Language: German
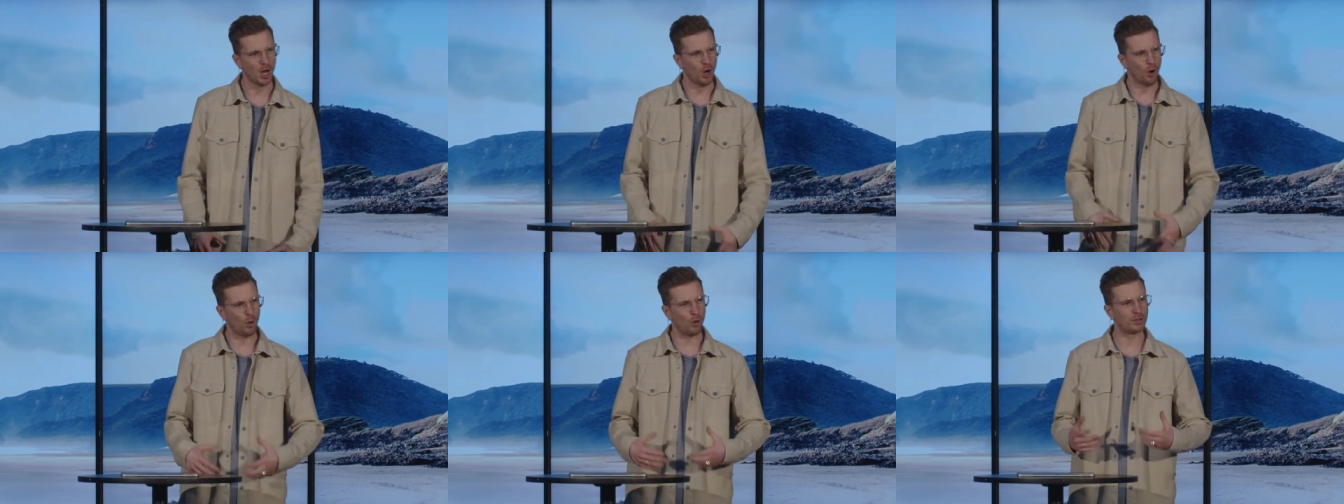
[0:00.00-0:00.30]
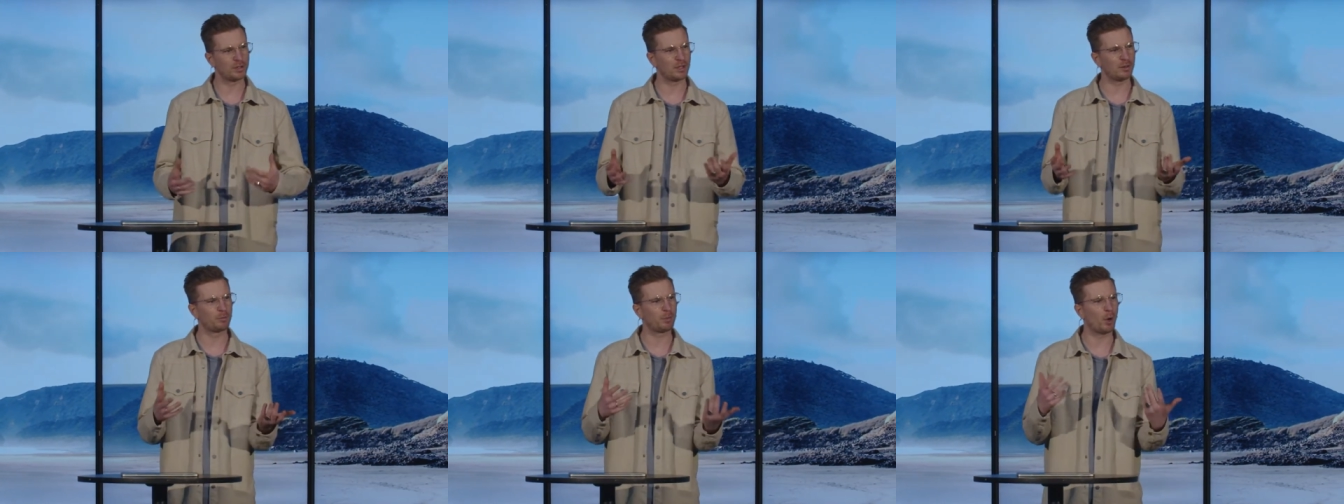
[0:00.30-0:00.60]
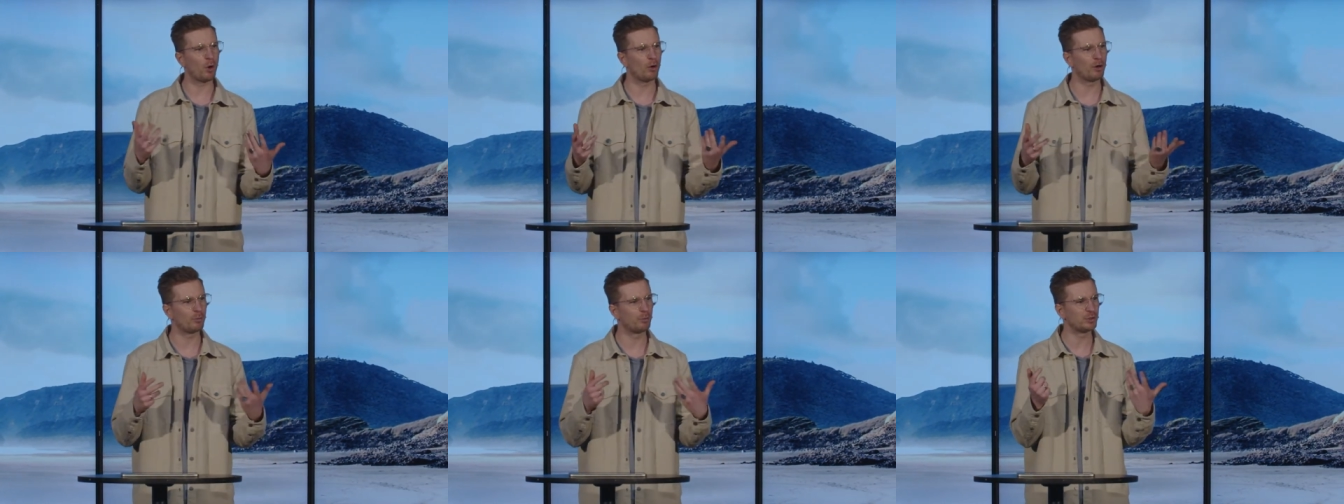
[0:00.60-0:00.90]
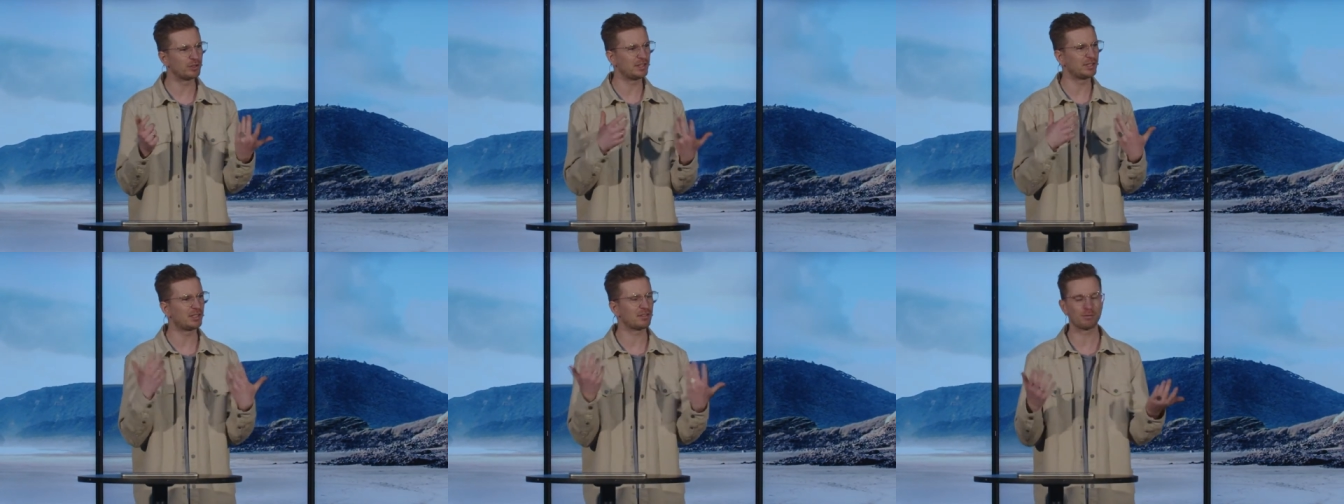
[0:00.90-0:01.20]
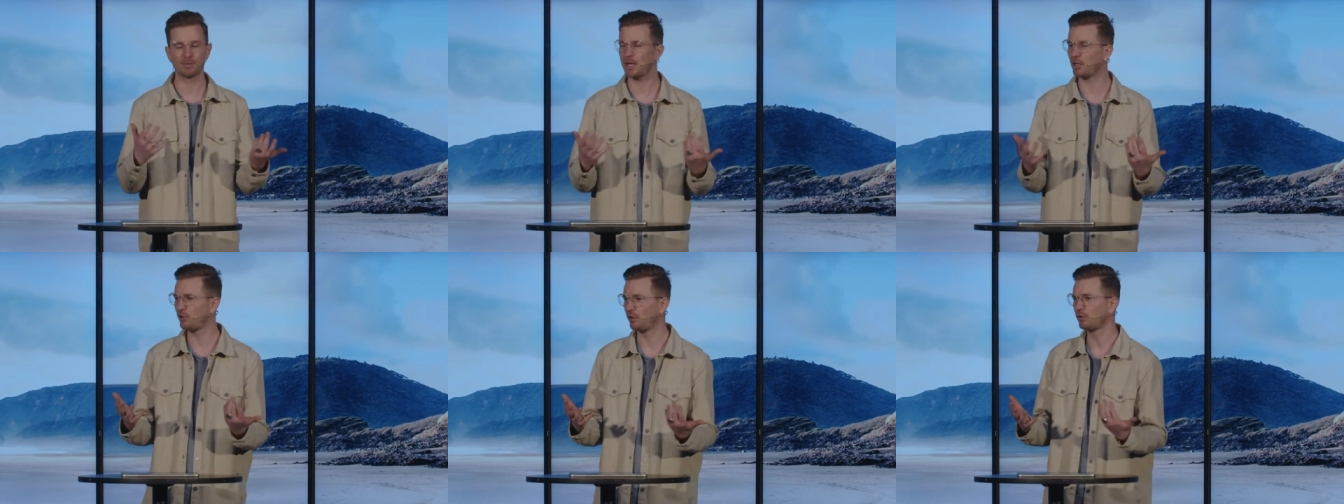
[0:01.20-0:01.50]
Und dann brauche, muss ich das
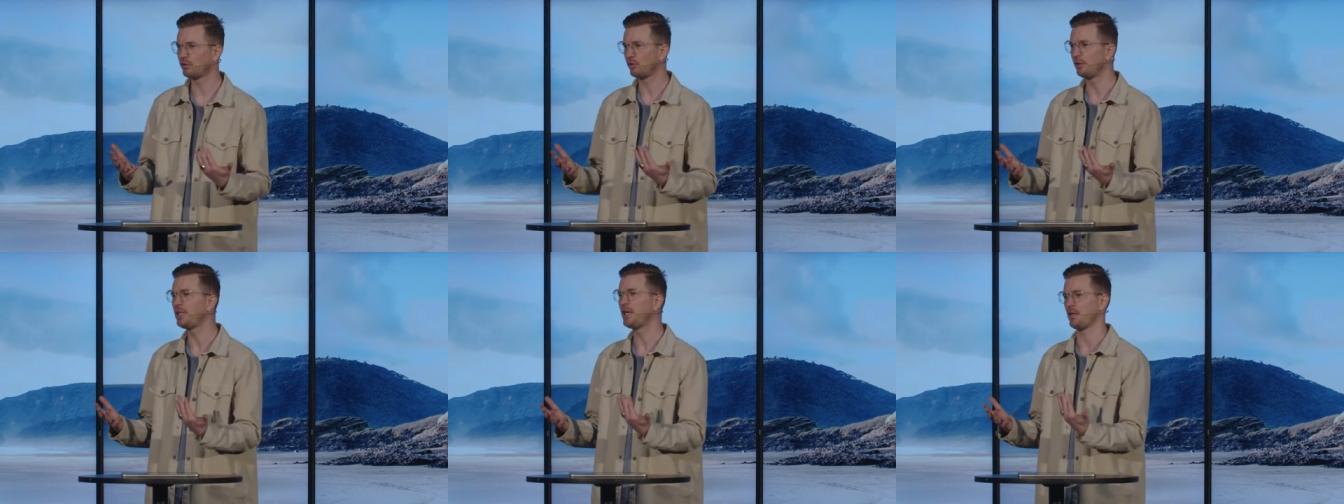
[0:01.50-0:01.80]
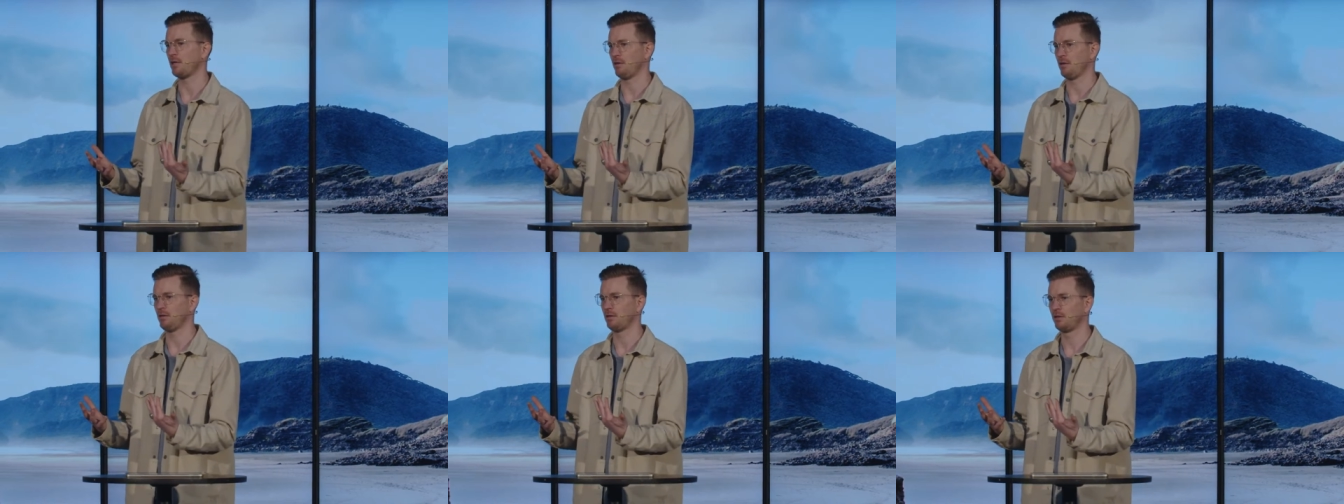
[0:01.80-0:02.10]
mehr kontrollieren.